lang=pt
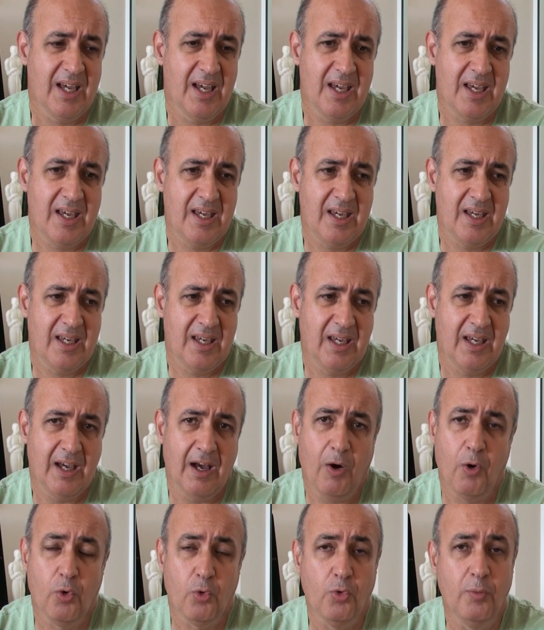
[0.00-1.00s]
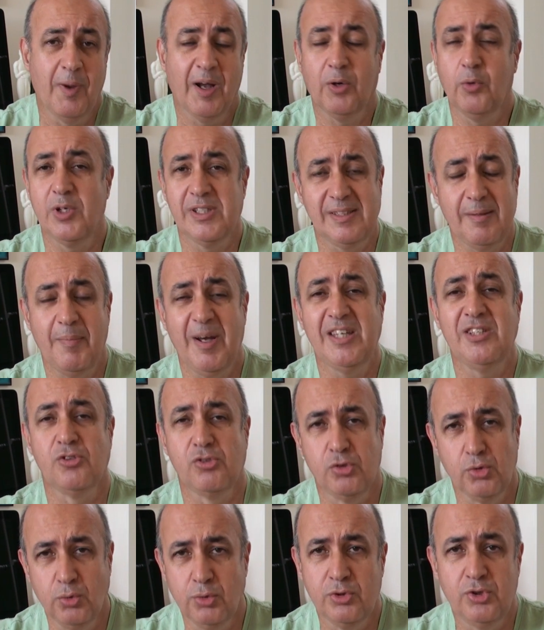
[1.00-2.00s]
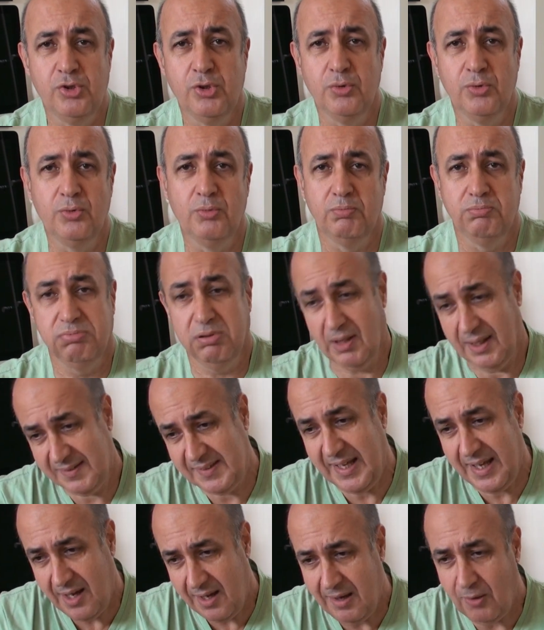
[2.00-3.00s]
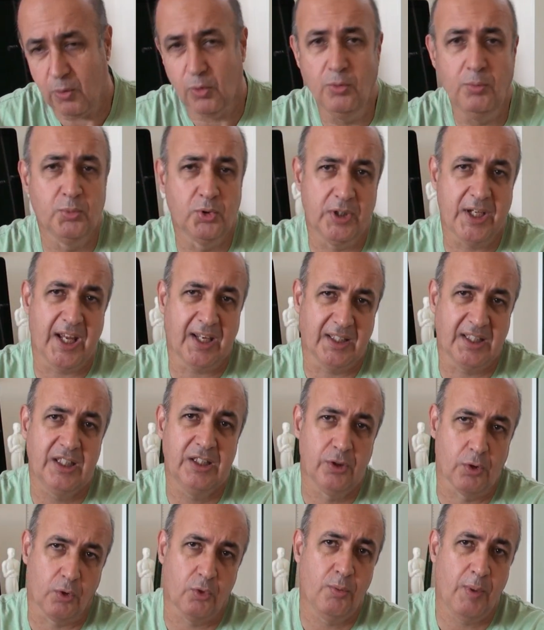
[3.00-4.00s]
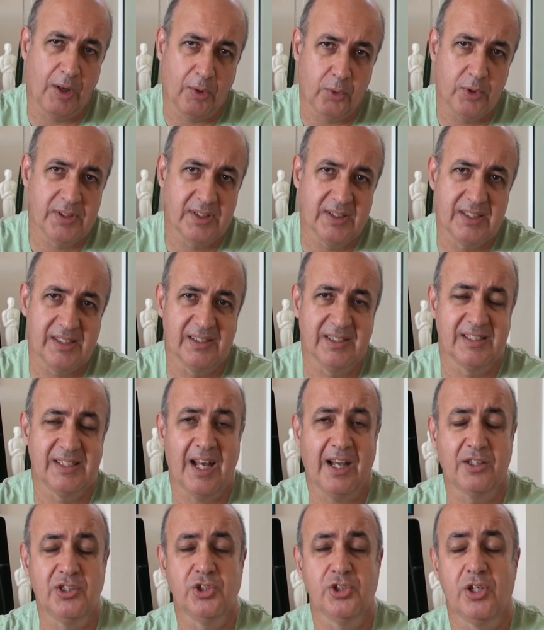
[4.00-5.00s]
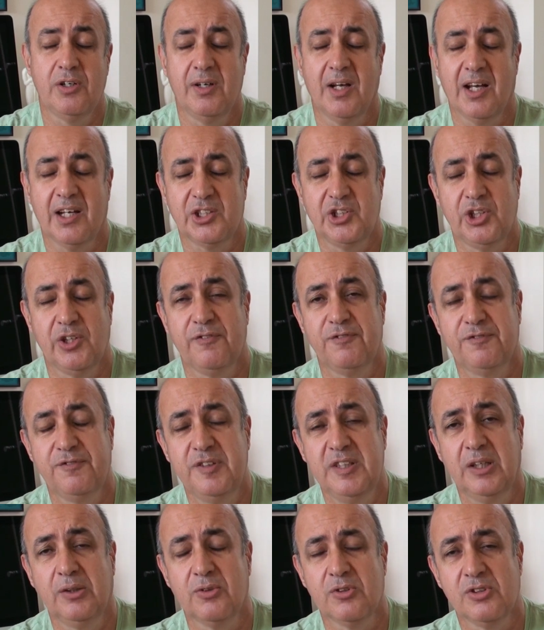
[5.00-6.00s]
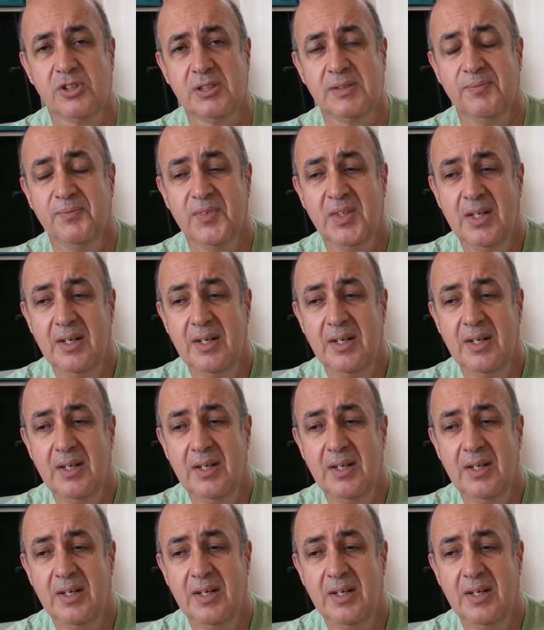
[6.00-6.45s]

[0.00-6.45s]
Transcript: é, alguma coisa mais útil, até algum bonequinho, alguma coisa desses action, action figures,